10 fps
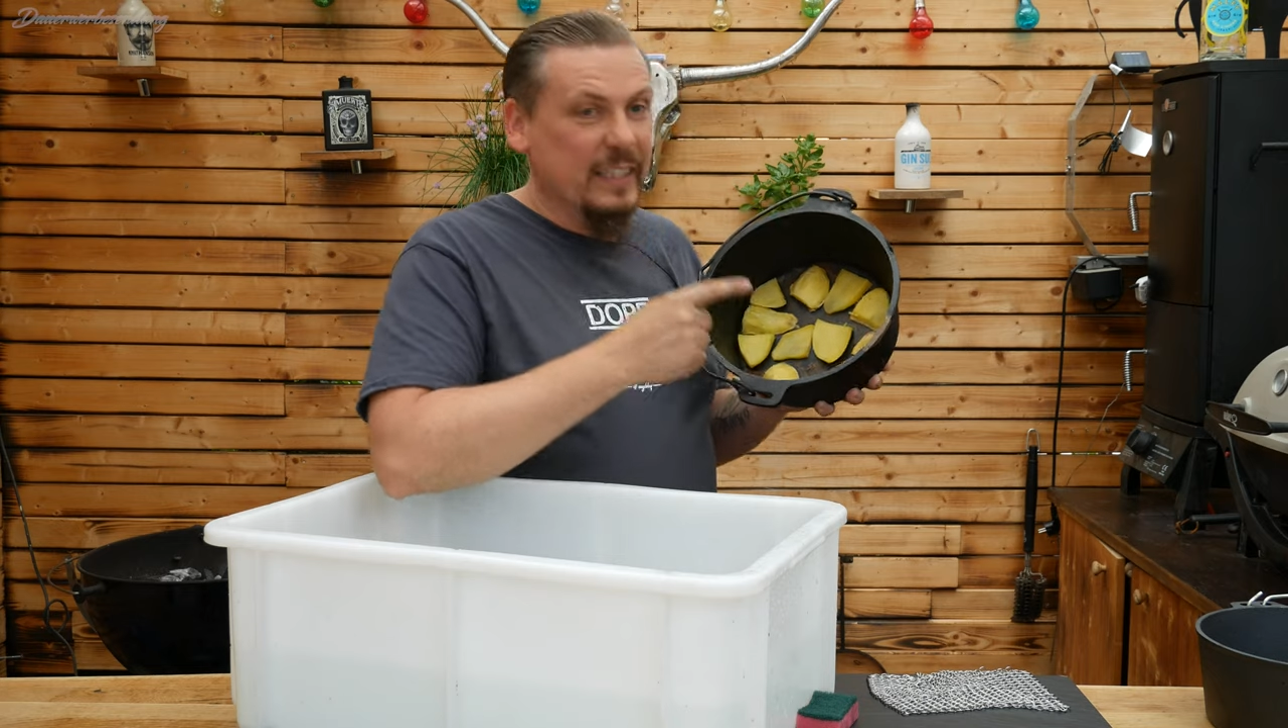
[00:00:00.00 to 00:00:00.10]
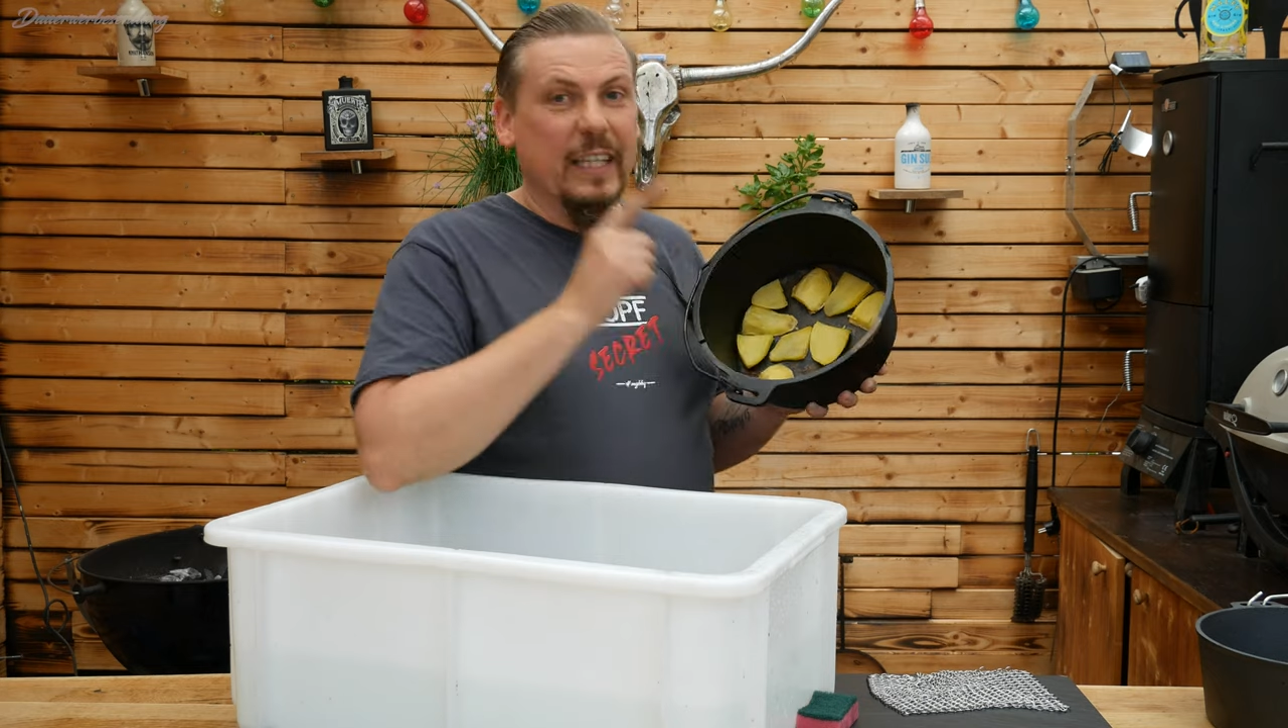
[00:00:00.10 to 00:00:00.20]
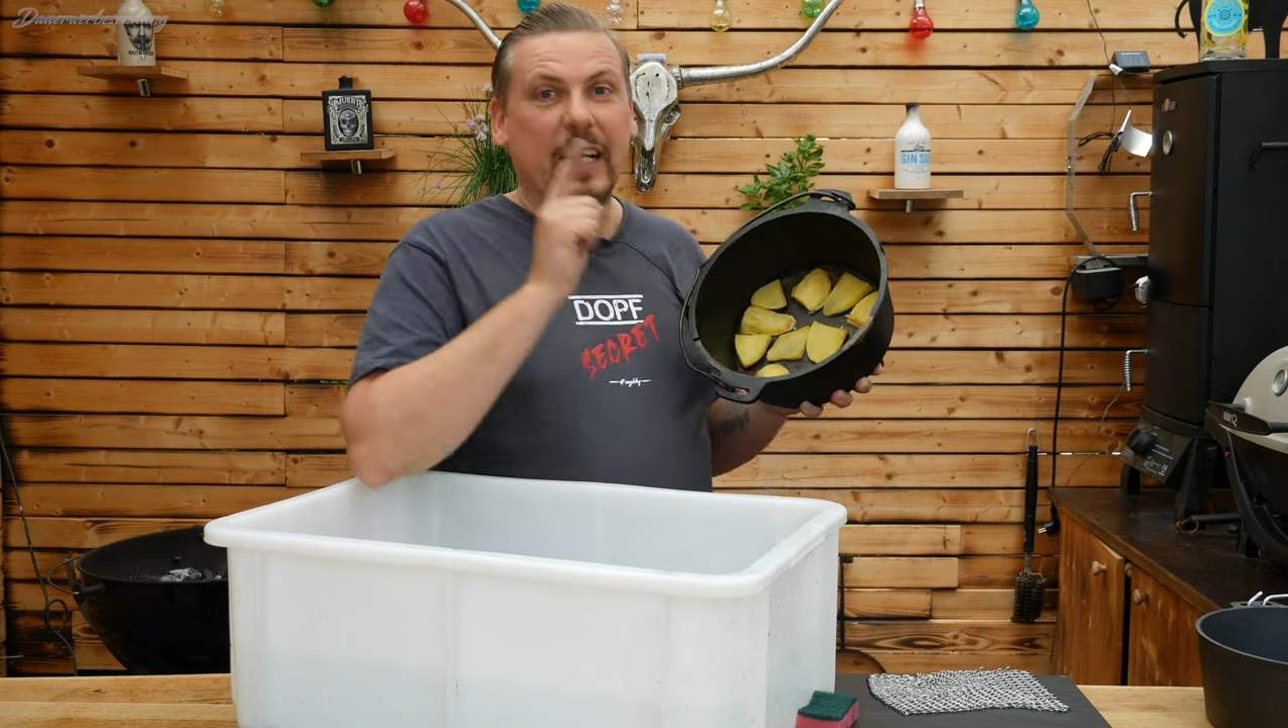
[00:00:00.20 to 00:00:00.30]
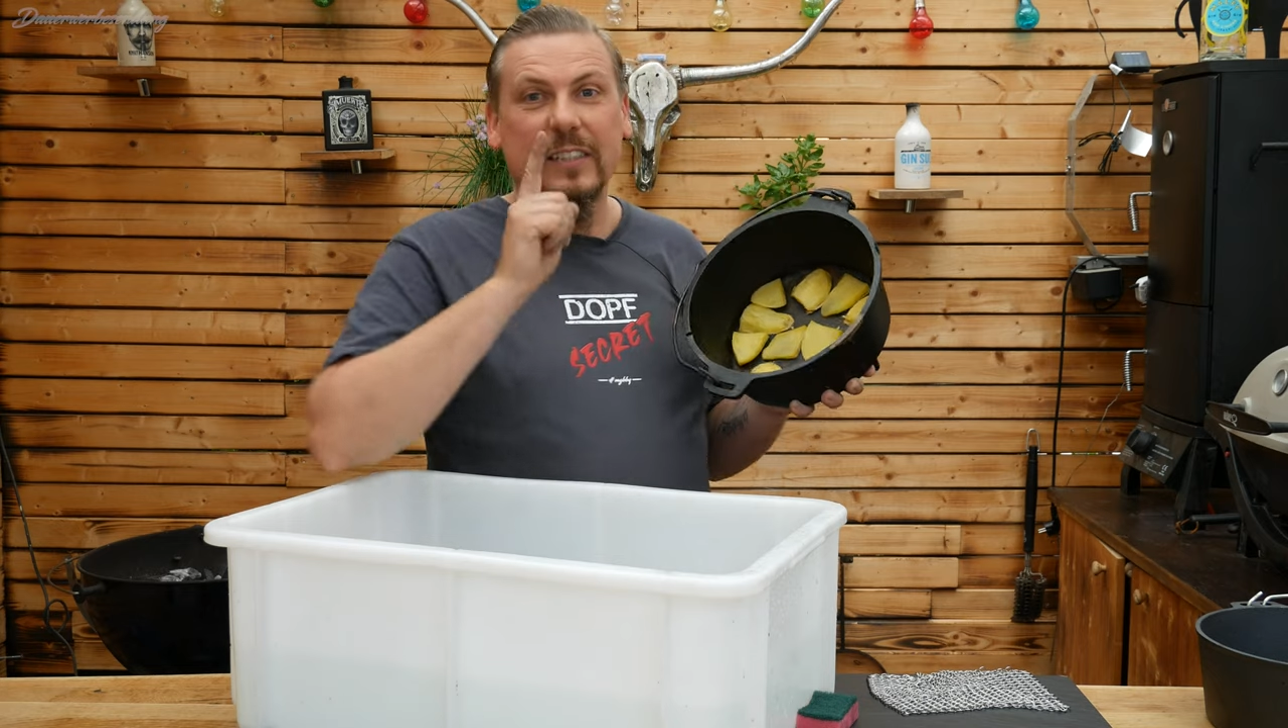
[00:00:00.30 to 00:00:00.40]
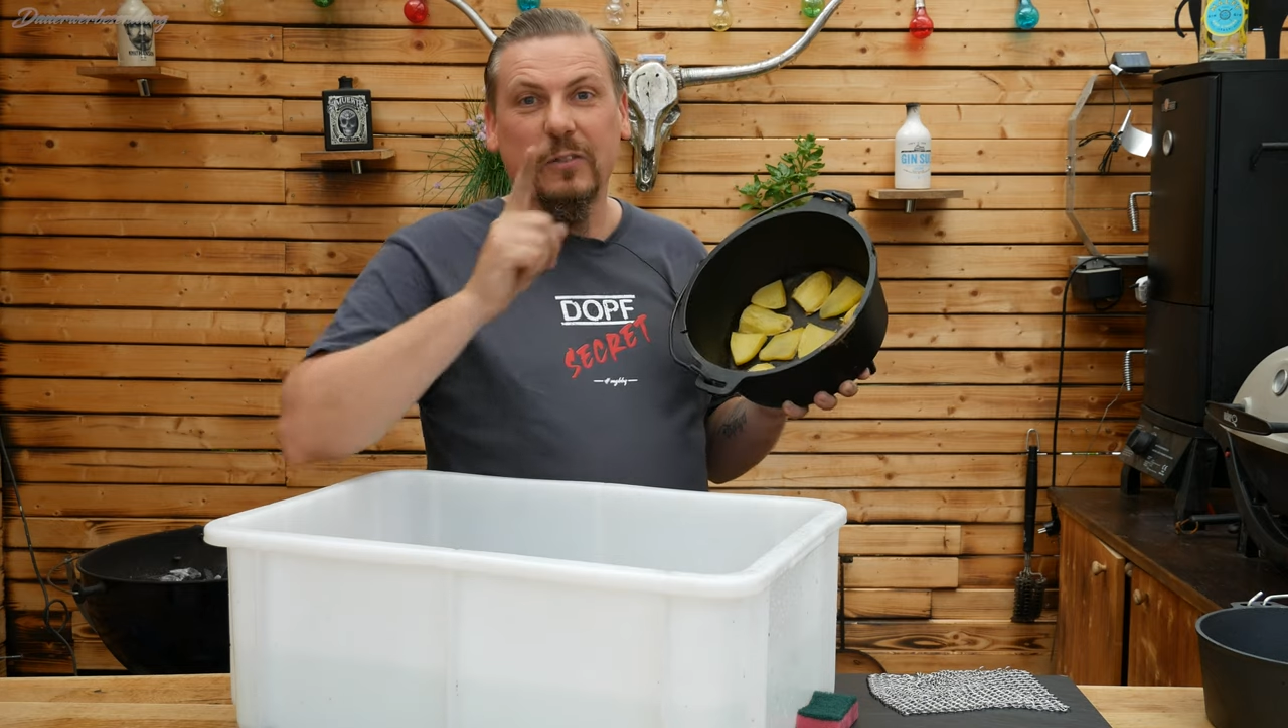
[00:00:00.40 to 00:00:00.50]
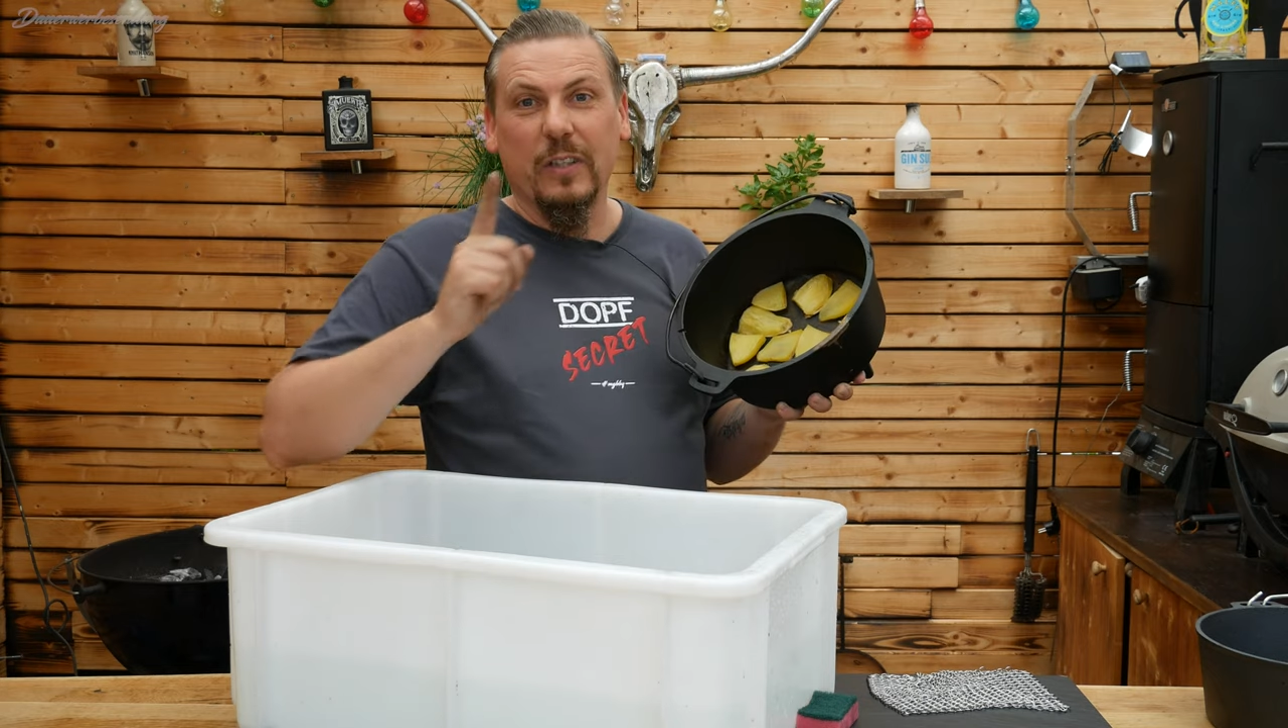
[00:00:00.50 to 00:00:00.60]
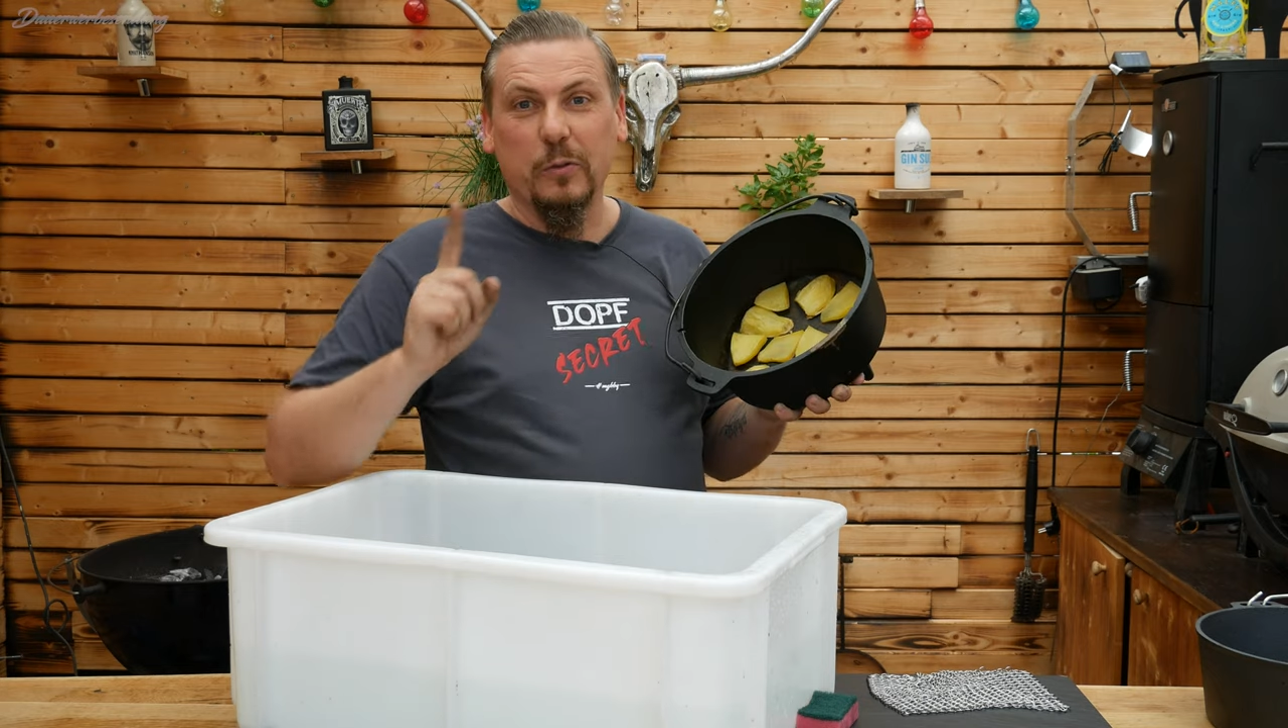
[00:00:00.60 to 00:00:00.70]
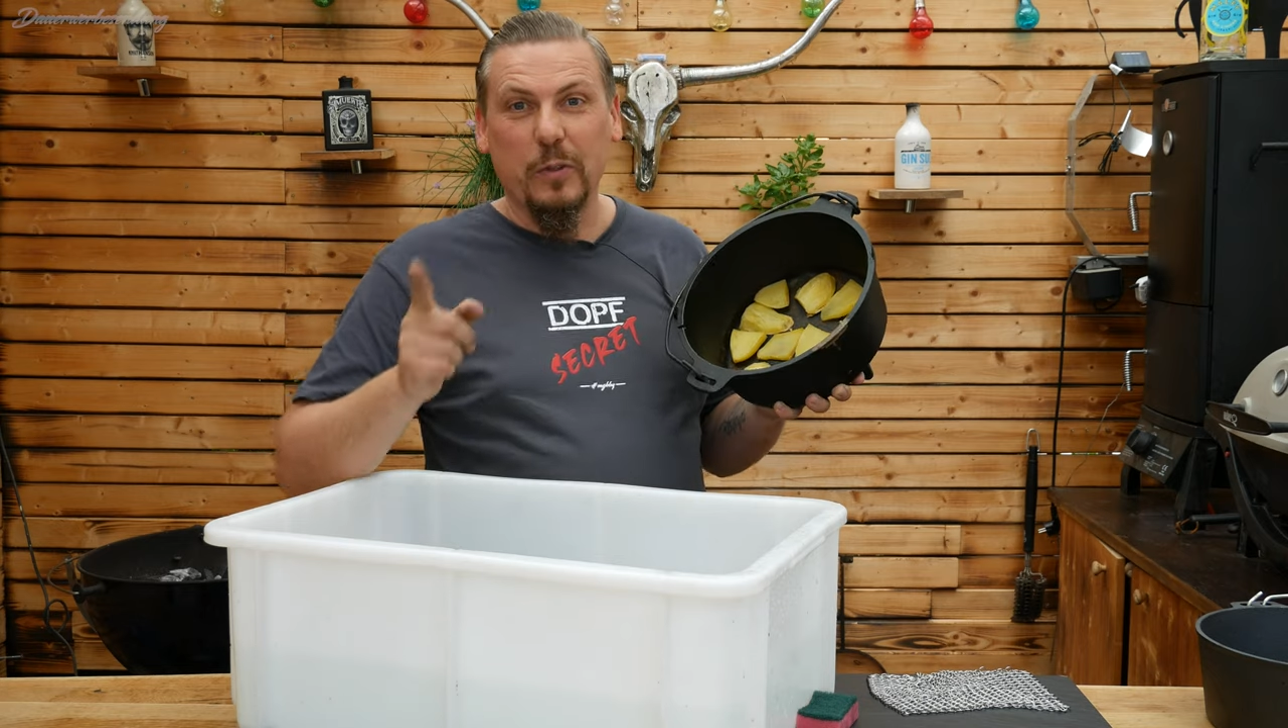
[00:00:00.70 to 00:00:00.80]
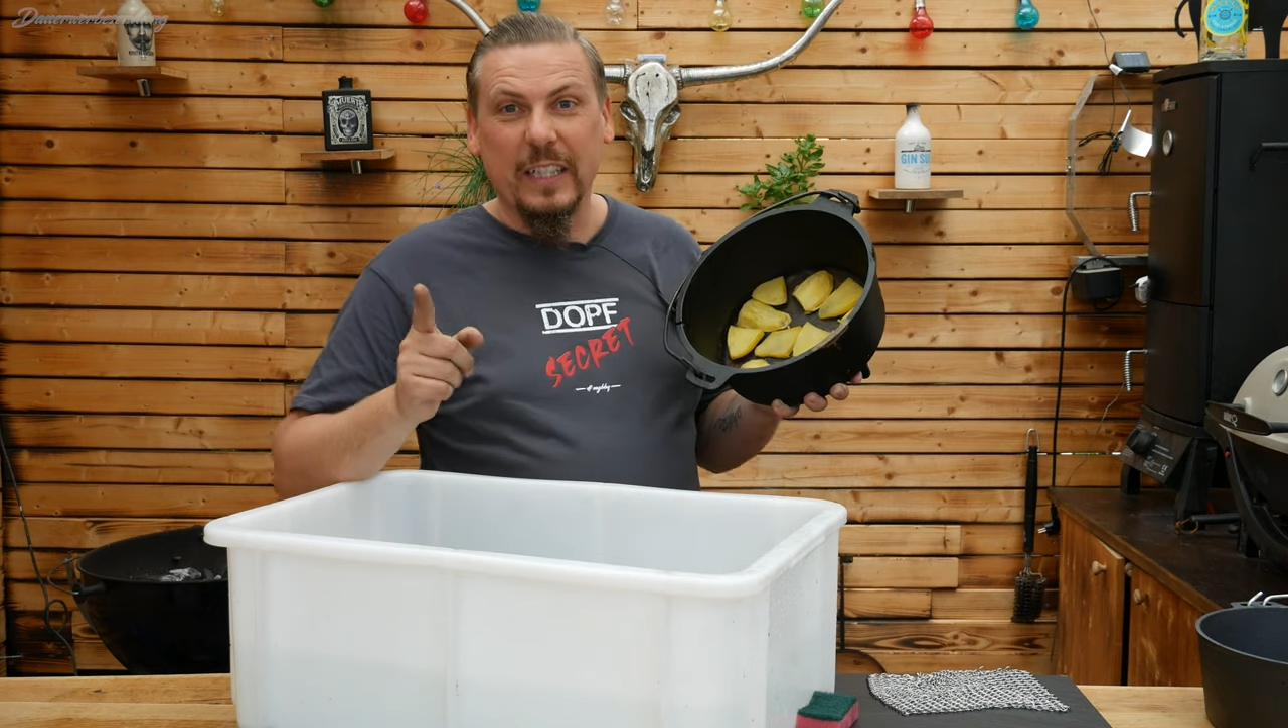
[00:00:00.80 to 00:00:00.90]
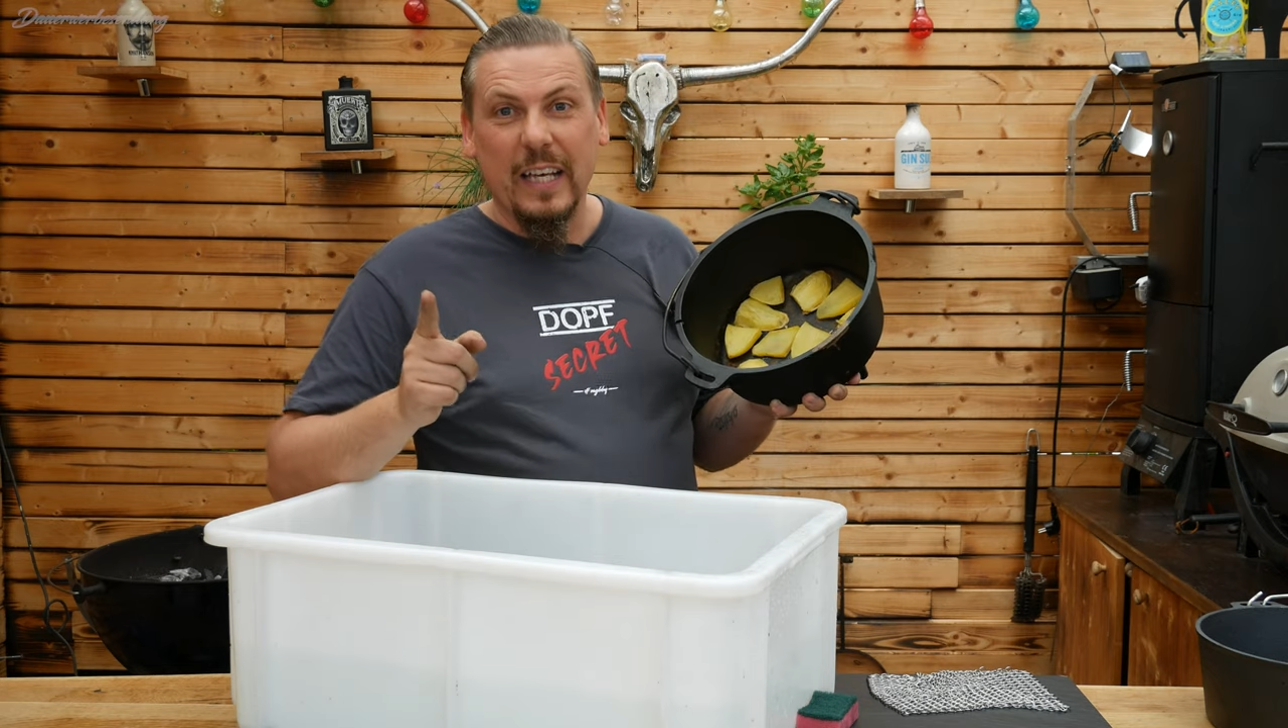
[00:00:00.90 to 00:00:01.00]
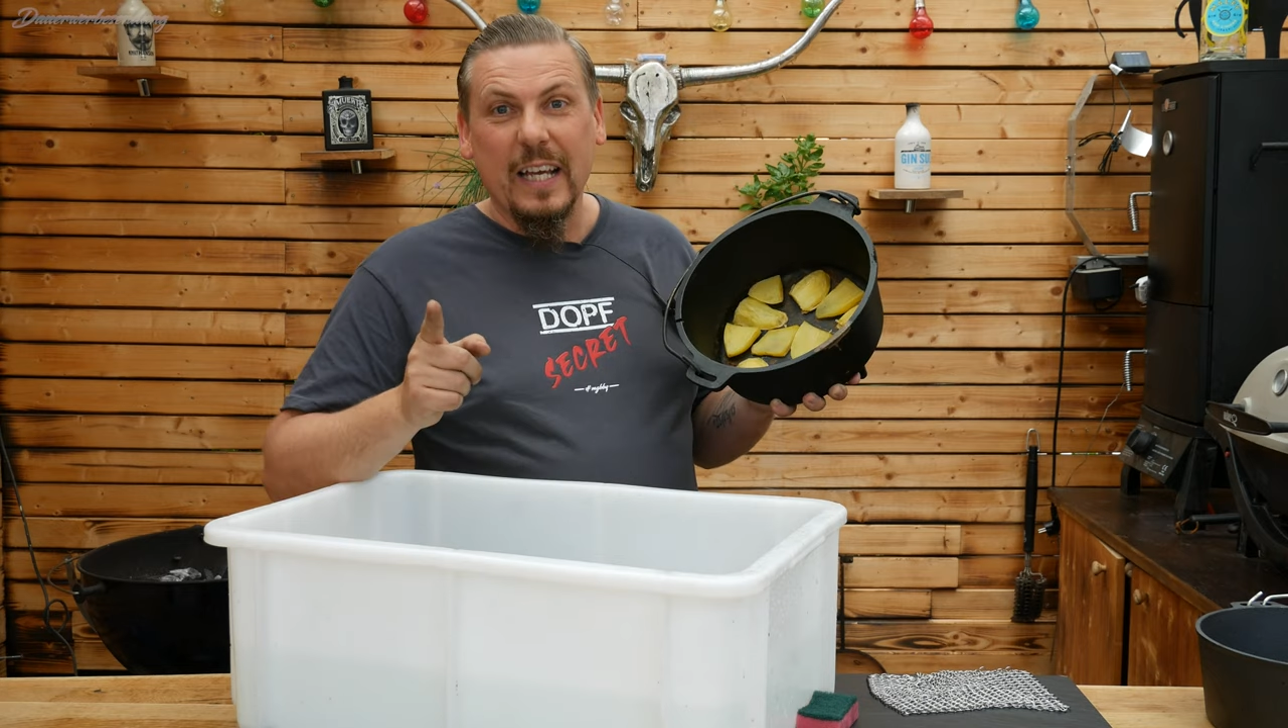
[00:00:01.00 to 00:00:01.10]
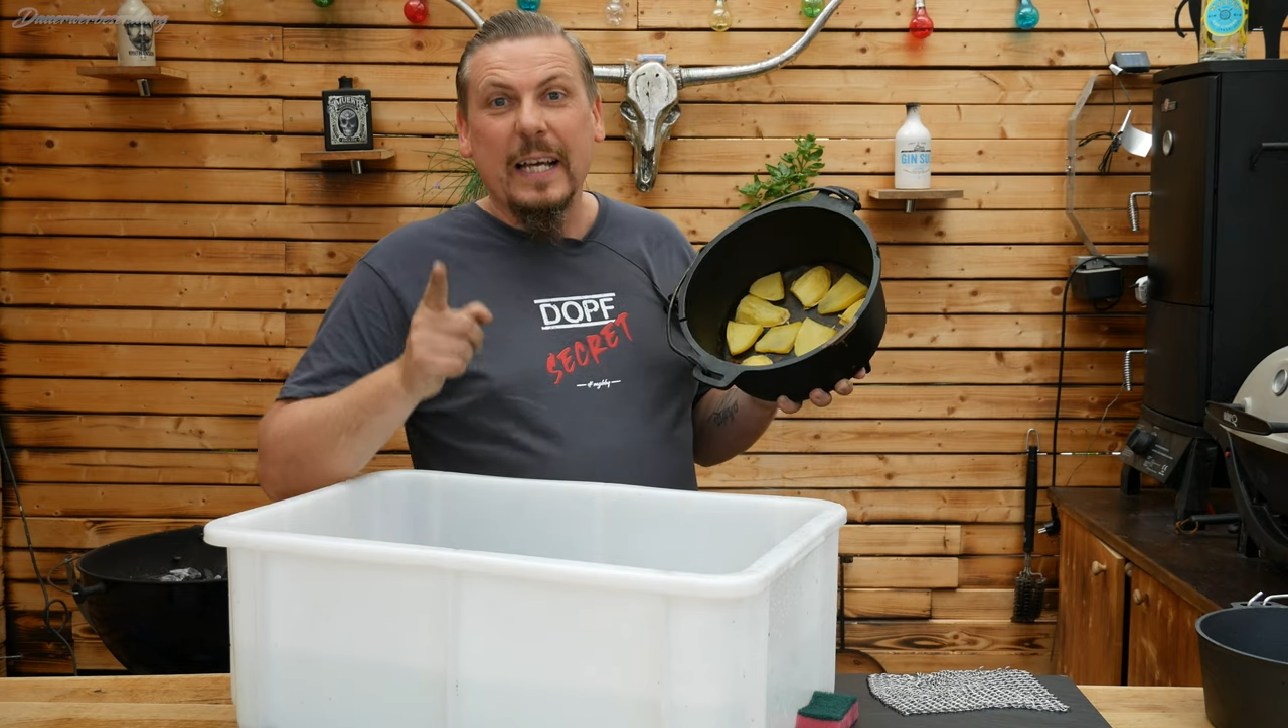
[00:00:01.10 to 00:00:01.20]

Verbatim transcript: dann hast du natürlich